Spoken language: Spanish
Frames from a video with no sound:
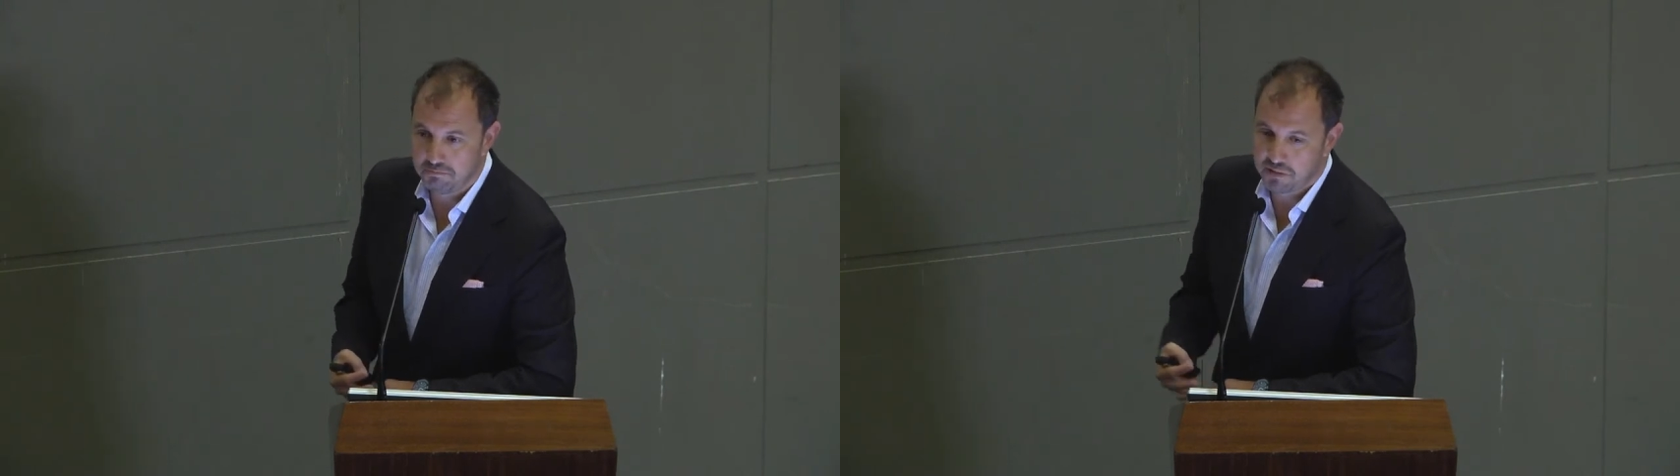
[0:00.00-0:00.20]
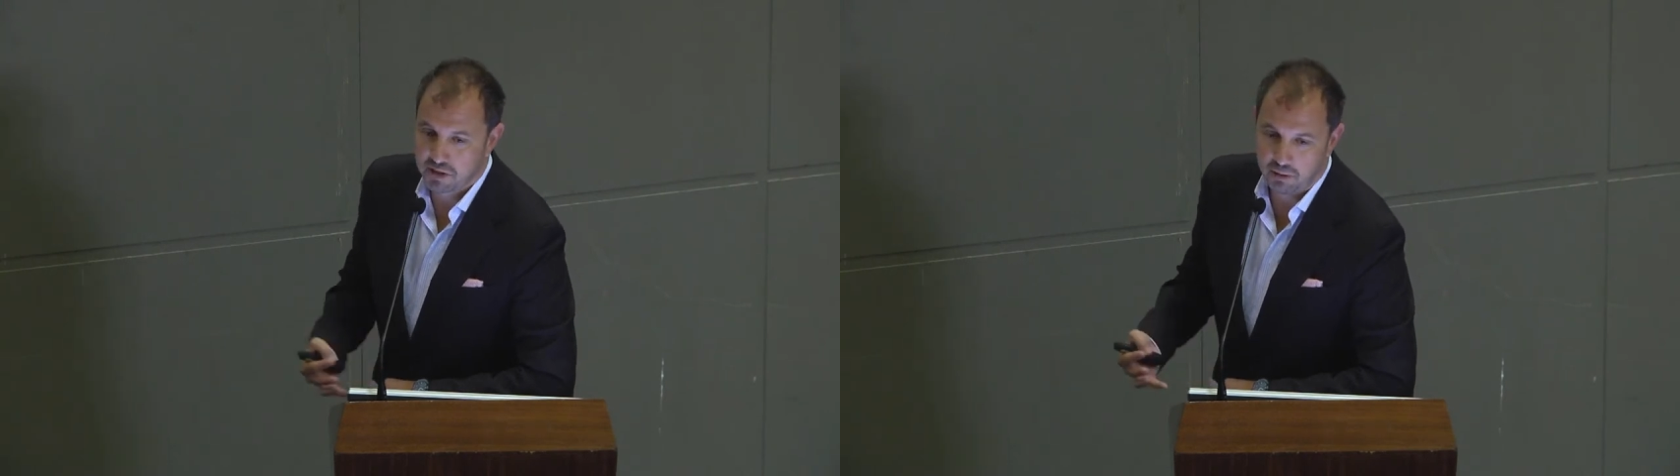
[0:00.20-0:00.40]

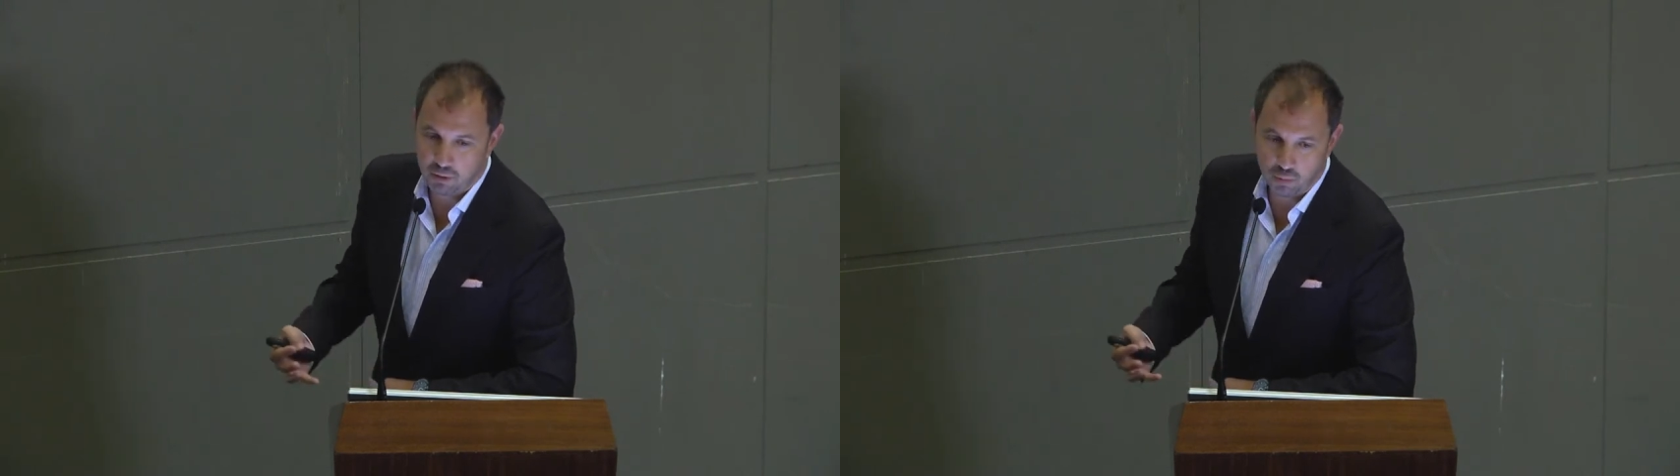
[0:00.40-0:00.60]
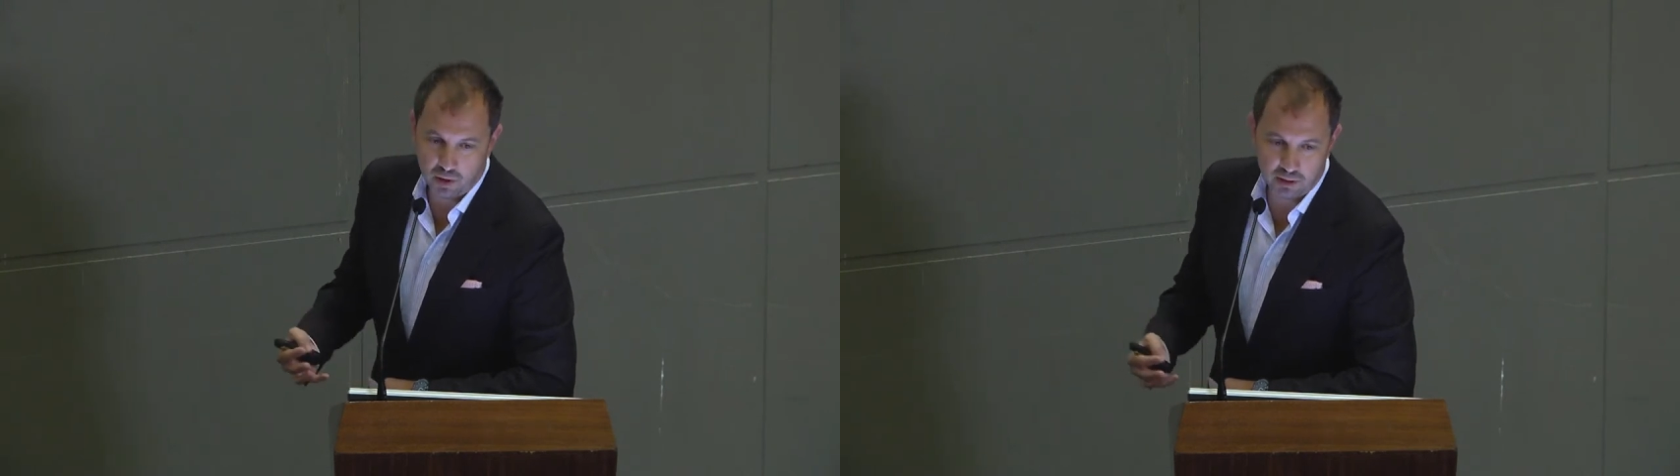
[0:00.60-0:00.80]
se
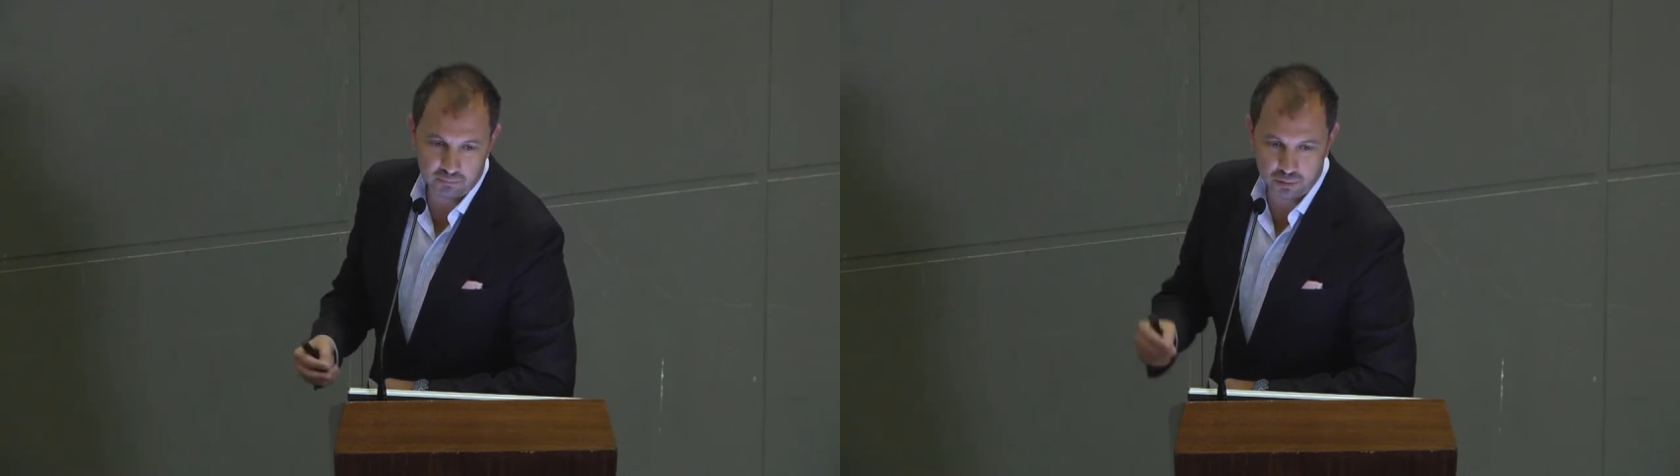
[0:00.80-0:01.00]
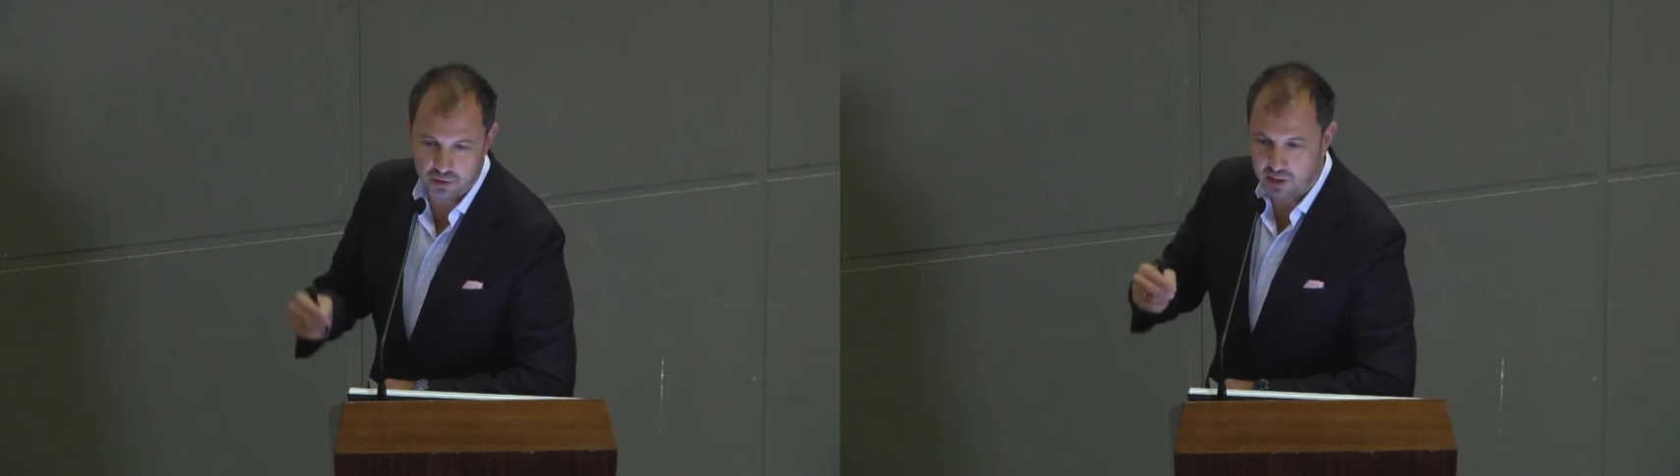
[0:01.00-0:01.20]
vinculan
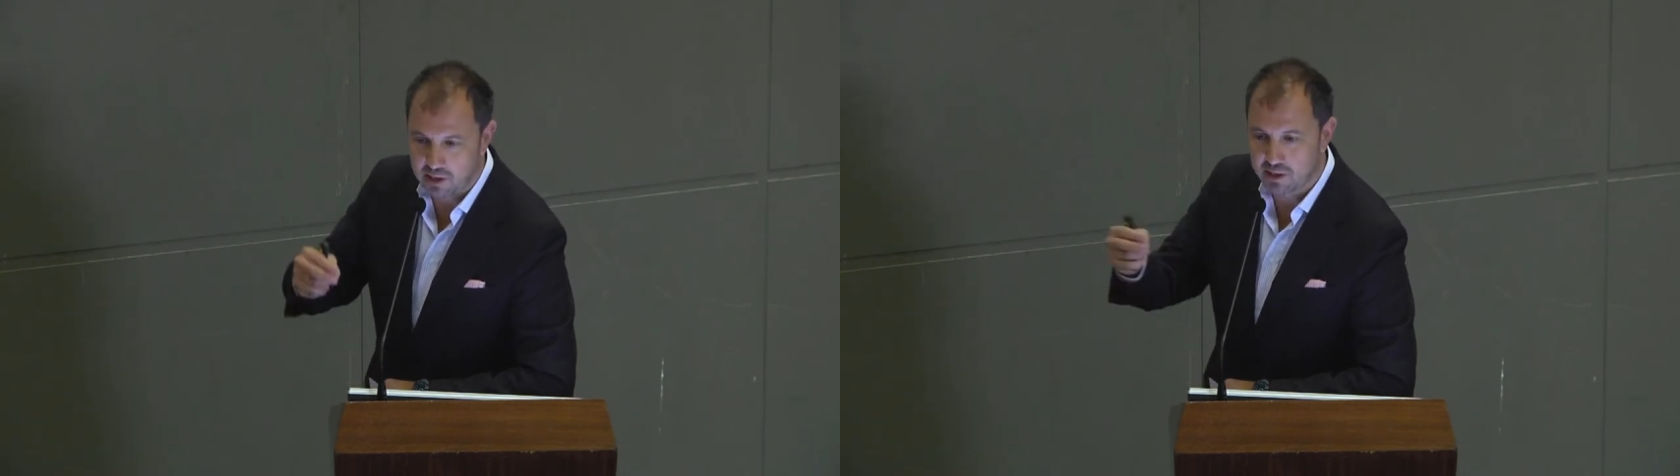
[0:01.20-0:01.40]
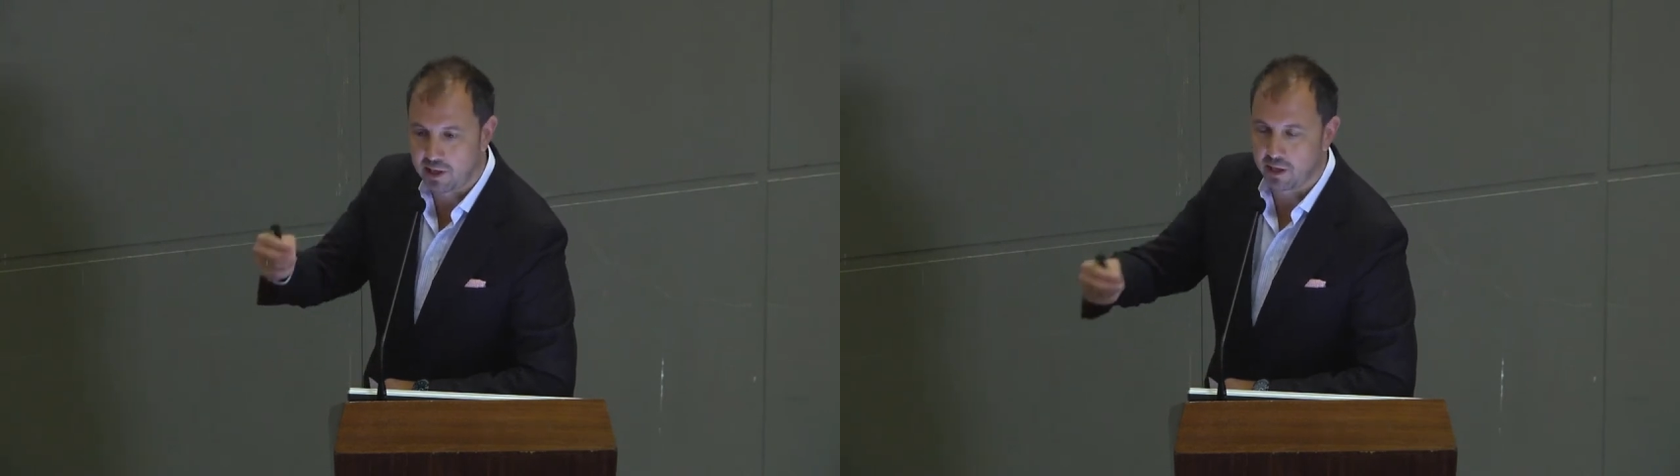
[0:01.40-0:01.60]
pues, a
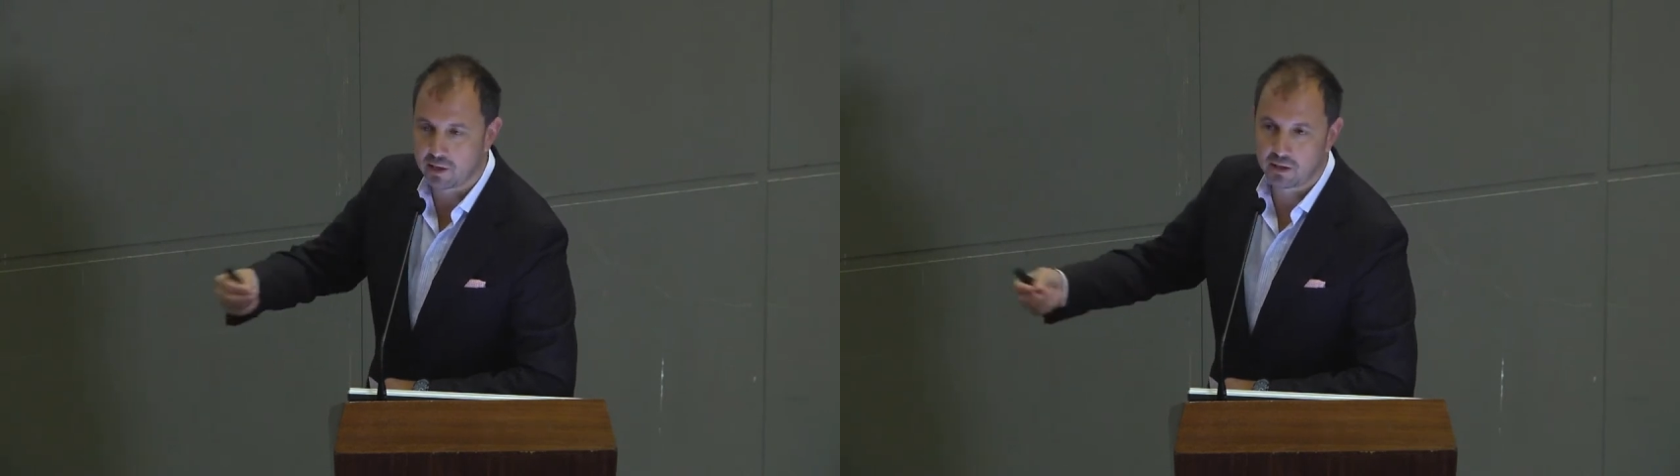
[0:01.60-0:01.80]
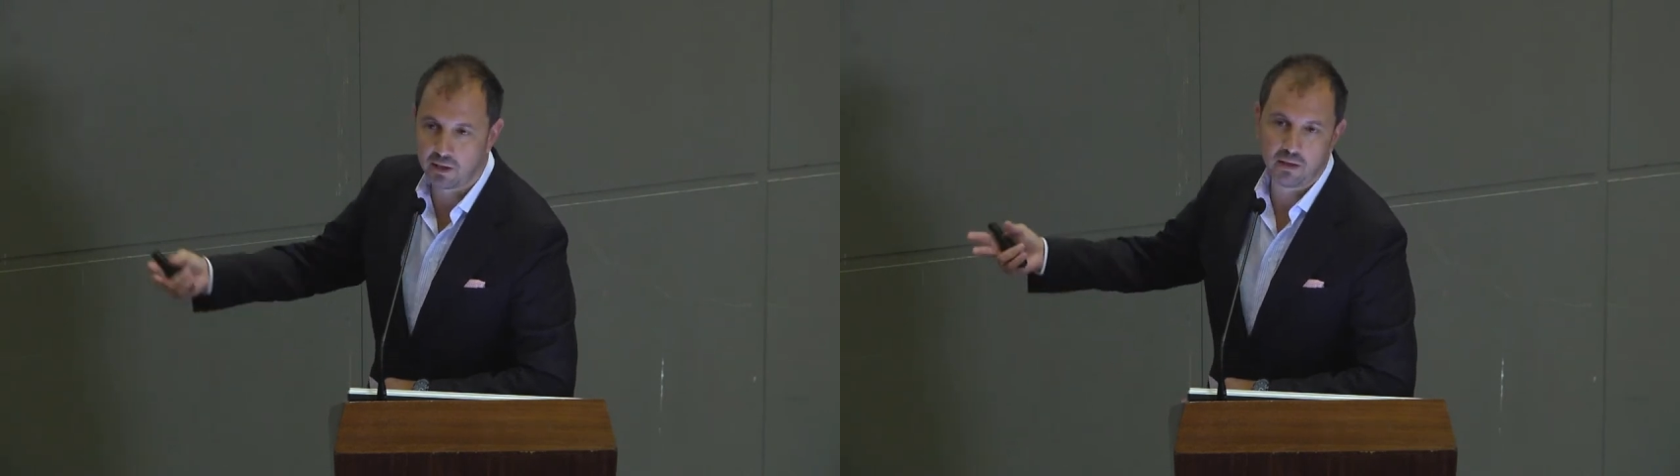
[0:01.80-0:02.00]
las
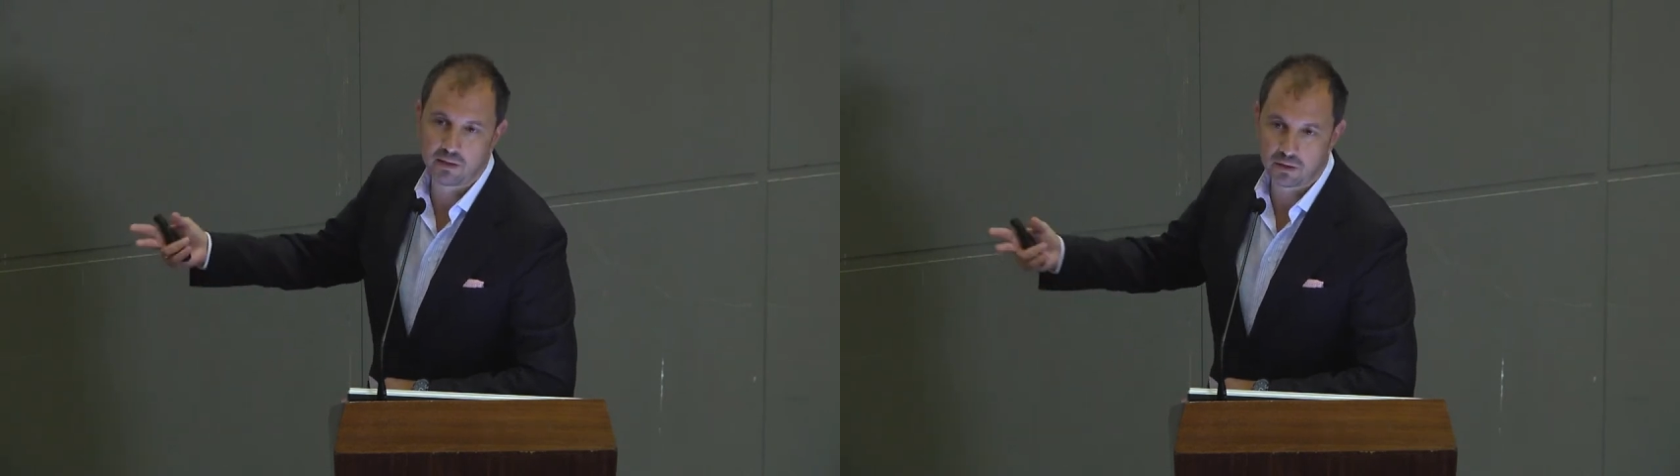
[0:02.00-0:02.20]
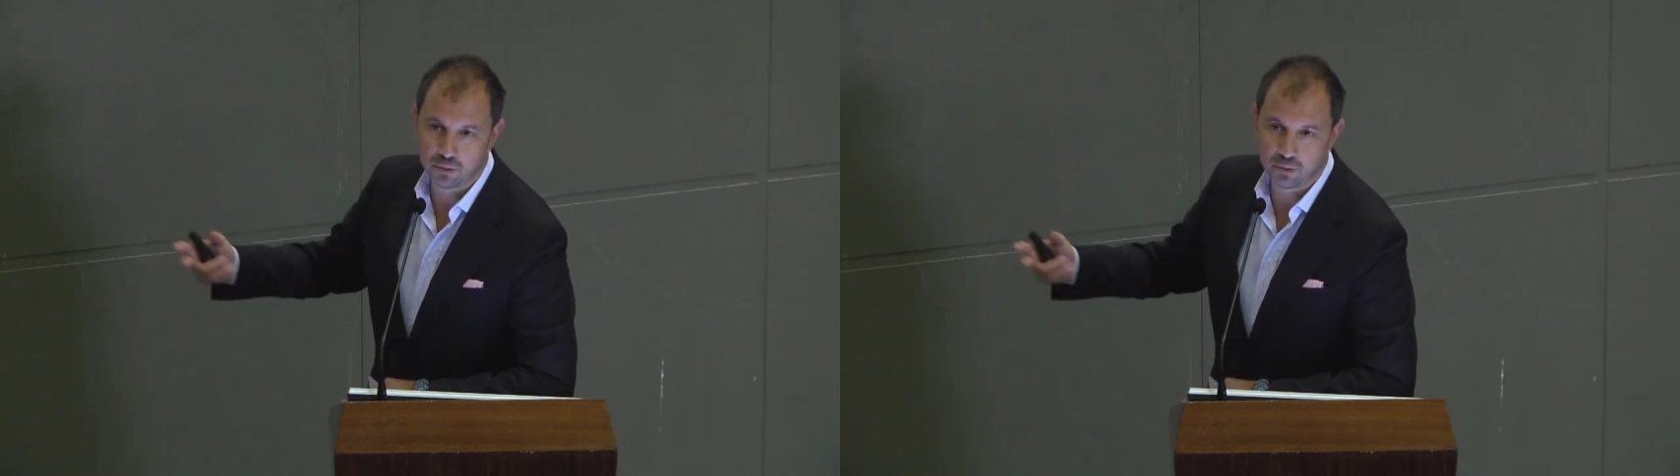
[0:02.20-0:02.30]
largas cadenas de